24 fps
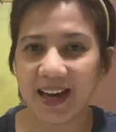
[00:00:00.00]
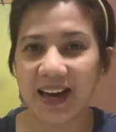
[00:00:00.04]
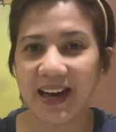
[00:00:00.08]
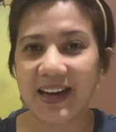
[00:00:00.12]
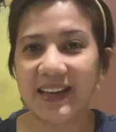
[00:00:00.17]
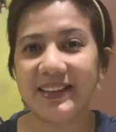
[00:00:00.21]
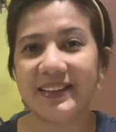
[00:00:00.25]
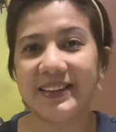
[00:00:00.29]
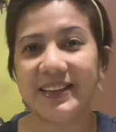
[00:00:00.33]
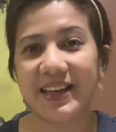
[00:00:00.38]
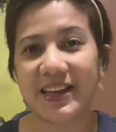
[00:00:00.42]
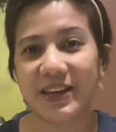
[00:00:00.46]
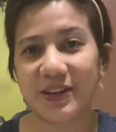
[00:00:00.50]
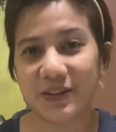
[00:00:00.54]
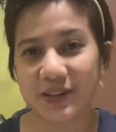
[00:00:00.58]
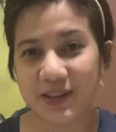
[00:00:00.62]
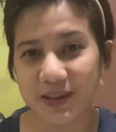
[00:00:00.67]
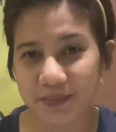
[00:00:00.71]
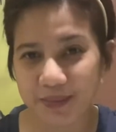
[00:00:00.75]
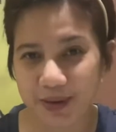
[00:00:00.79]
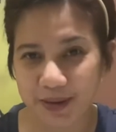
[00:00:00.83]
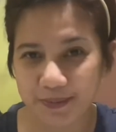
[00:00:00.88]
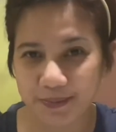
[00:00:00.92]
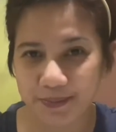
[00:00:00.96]
At ngayon
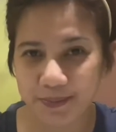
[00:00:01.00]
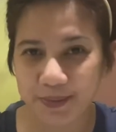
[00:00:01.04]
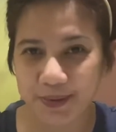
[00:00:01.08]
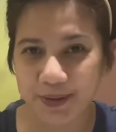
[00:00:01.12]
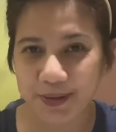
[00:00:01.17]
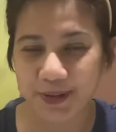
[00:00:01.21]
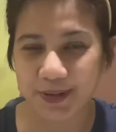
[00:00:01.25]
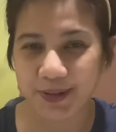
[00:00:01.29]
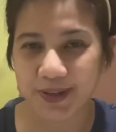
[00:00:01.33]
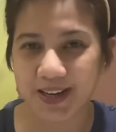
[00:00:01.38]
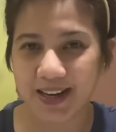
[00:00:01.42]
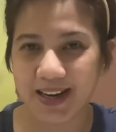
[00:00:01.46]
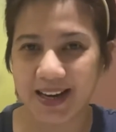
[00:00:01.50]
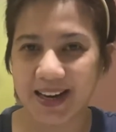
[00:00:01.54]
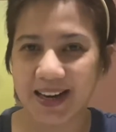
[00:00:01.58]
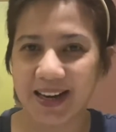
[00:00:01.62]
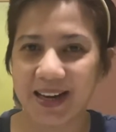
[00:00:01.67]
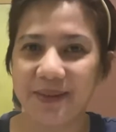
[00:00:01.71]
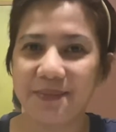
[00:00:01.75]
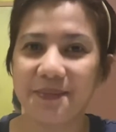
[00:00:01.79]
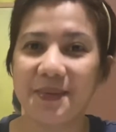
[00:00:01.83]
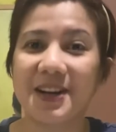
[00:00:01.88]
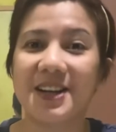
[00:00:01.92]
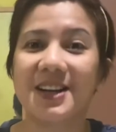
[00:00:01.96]
naman po
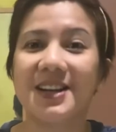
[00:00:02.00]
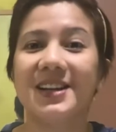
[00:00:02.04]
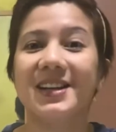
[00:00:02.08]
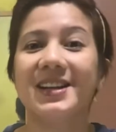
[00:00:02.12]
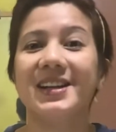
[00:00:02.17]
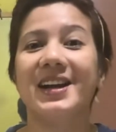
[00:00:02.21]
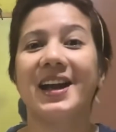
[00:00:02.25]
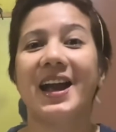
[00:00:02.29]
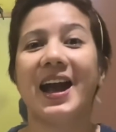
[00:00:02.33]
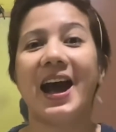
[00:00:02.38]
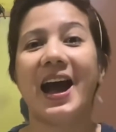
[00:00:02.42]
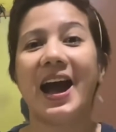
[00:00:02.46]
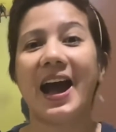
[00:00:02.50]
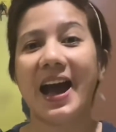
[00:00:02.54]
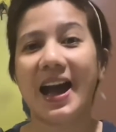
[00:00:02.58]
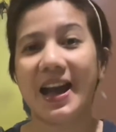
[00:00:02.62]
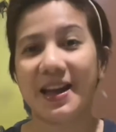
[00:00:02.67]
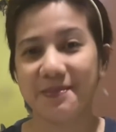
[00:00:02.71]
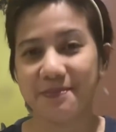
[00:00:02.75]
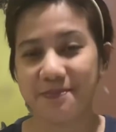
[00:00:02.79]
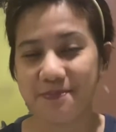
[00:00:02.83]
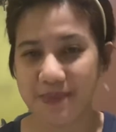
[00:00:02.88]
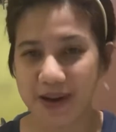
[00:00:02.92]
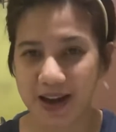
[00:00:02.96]
ay
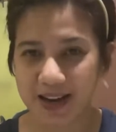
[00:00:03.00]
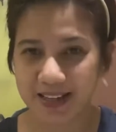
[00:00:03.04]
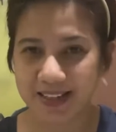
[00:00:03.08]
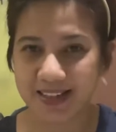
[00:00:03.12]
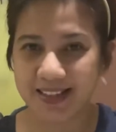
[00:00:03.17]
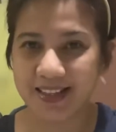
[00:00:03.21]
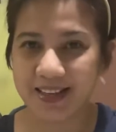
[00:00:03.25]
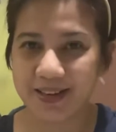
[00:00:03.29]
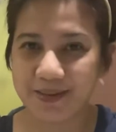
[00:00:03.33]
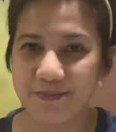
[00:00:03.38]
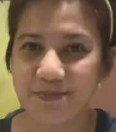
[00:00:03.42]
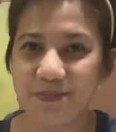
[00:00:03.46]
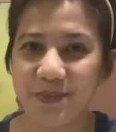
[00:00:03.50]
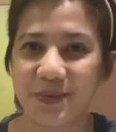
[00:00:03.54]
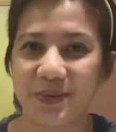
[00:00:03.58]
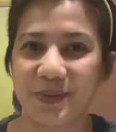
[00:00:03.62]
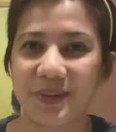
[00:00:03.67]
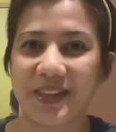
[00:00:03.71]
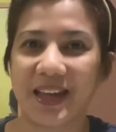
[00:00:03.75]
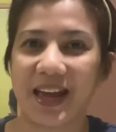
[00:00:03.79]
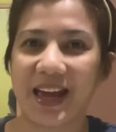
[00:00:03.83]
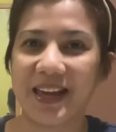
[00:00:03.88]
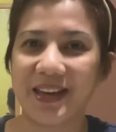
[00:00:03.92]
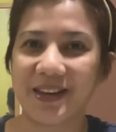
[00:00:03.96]
mag-unboxing po
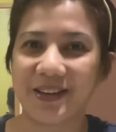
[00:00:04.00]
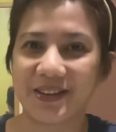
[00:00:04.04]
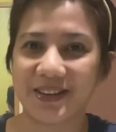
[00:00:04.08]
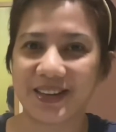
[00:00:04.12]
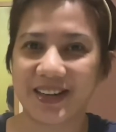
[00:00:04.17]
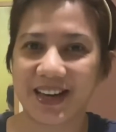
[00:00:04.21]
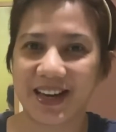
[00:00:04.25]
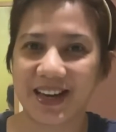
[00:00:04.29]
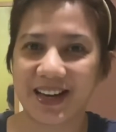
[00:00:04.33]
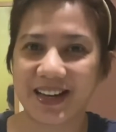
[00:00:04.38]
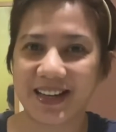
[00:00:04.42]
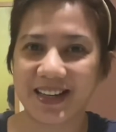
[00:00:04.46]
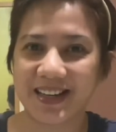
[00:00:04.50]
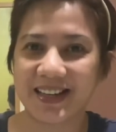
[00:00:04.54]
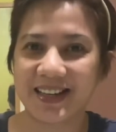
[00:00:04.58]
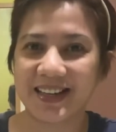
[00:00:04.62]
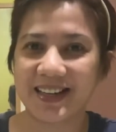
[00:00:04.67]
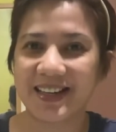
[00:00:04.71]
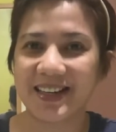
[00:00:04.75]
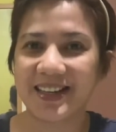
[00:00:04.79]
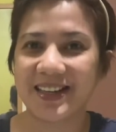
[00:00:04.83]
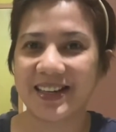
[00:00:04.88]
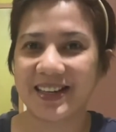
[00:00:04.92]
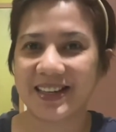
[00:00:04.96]
tayo ng
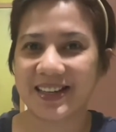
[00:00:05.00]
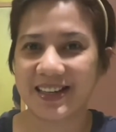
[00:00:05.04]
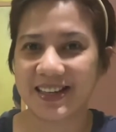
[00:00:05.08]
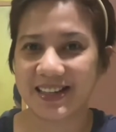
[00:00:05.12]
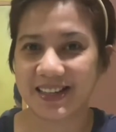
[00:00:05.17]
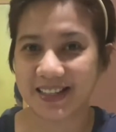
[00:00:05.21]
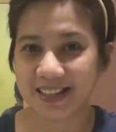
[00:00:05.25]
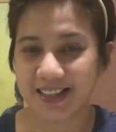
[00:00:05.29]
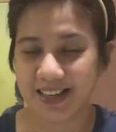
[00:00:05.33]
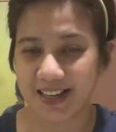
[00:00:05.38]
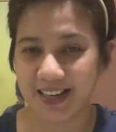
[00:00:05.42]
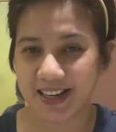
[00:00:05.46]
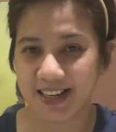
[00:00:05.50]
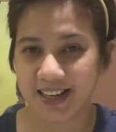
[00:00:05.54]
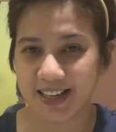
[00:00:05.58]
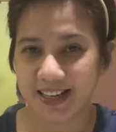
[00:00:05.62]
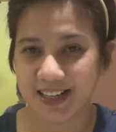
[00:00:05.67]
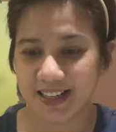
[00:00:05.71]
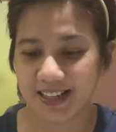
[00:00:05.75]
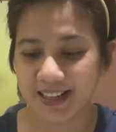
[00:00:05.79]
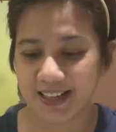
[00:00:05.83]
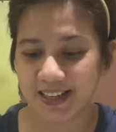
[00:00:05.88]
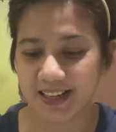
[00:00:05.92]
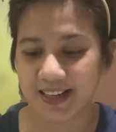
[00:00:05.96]

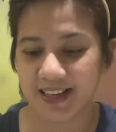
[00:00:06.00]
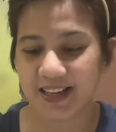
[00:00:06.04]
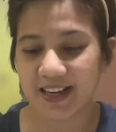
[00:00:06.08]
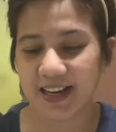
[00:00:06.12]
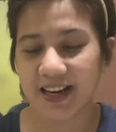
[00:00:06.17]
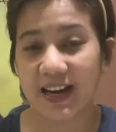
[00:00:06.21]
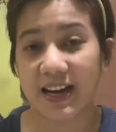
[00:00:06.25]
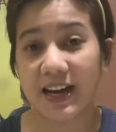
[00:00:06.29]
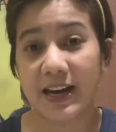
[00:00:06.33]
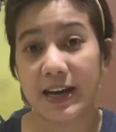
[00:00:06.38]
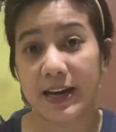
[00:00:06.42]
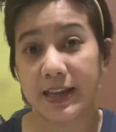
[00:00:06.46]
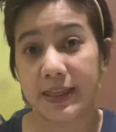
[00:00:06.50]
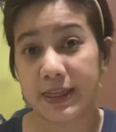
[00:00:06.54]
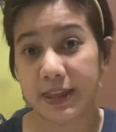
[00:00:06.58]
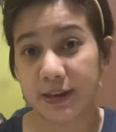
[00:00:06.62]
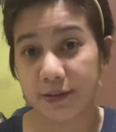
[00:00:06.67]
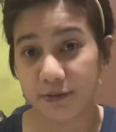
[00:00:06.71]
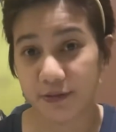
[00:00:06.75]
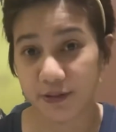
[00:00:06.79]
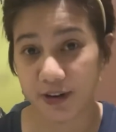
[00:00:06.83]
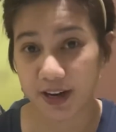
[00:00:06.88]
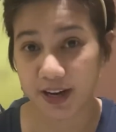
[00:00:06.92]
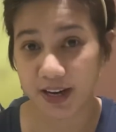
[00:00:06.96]
isang uh,
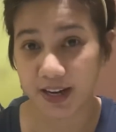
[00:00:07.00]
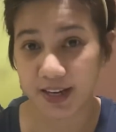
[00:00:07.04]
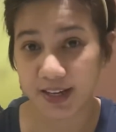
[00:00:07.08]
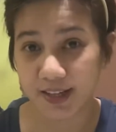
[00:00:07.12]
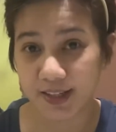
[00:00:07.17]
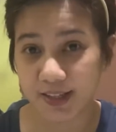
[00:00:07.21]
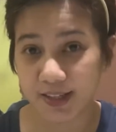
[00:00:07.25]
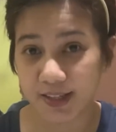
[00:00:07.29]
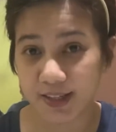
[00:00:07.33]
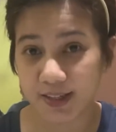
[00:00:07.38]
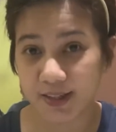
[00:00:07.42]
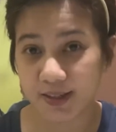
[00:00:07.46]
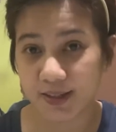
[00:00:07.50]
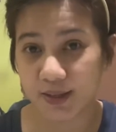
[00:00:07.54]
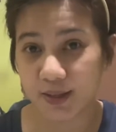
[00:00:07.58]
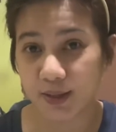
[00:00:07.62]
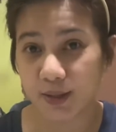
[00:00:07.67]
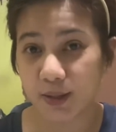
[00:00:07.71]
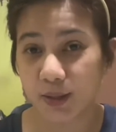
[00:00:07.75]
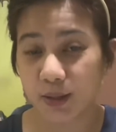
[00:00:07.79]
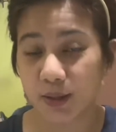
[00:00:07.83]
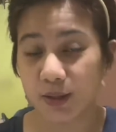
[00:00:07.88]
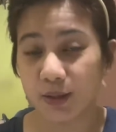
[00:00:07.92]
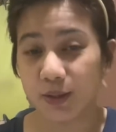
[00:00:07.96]
device.
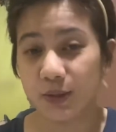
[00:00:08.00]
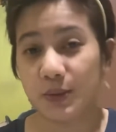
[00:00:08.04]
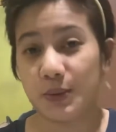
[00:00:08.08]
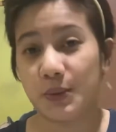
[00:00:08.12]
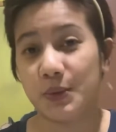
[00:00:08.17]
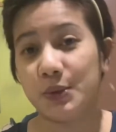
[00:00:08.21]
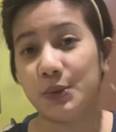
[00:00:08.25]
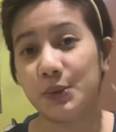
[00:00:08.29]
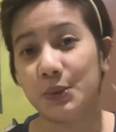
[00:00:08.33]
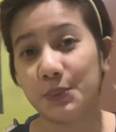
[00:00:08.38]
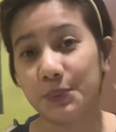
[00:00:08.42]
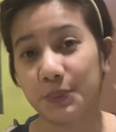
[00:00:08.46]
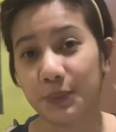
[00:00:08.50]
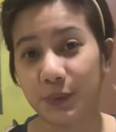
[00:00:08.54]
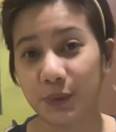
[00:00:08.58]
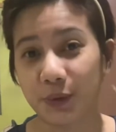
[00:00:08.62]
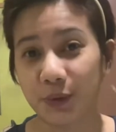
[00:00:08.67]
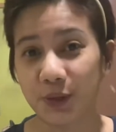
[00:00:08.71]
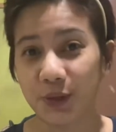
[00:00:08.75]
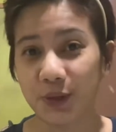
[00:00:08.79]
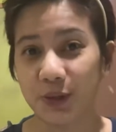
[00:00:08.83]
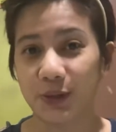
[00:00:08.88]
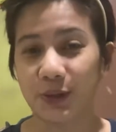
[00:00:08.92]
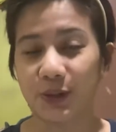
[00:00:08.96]
So ito po
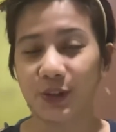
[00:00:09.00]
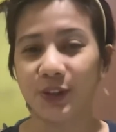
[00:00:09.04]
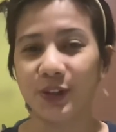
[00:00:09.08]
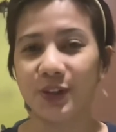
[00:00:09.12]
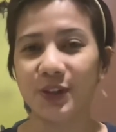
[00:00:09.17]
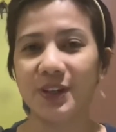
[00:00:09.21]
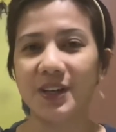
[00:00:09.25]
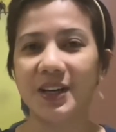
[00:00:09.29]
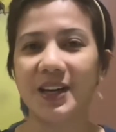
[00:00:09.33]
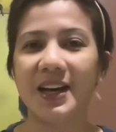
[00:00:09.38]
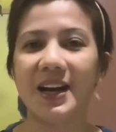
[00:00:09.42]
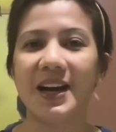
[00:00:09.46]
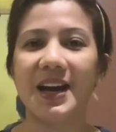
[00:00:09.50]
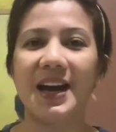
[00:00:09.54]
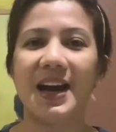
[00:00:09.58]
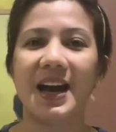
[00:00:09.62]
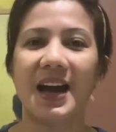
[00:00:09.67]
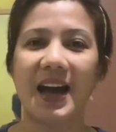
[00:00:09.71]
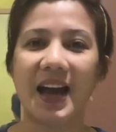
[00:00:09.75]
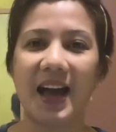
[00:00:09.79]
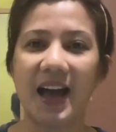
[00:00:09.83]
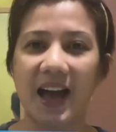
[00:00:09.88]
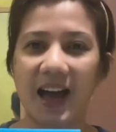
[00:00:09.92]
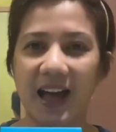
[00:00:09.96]
yung
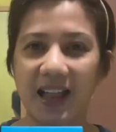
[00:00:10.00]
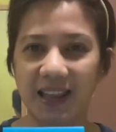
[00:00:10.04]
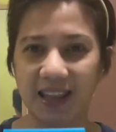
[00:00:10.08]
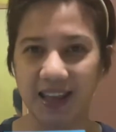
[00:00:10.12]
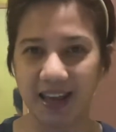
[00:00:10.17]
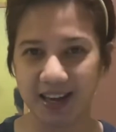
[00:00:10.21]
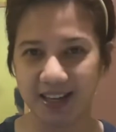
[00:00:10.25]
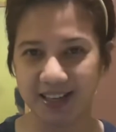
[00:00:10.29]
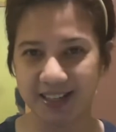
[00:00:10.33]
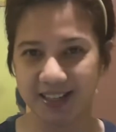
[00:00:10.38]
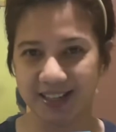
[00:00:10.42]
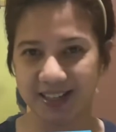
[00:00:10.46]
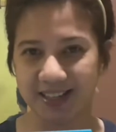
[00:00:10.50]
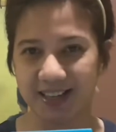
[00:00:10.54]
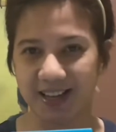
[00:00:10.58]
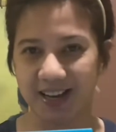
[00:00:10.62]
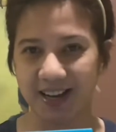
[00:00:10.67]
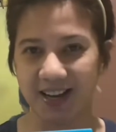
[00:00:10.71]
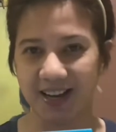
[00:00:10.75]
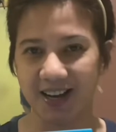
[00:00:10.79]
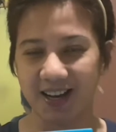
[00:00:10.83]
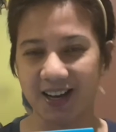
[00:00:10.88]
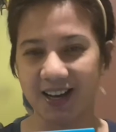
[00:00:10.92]
Alexa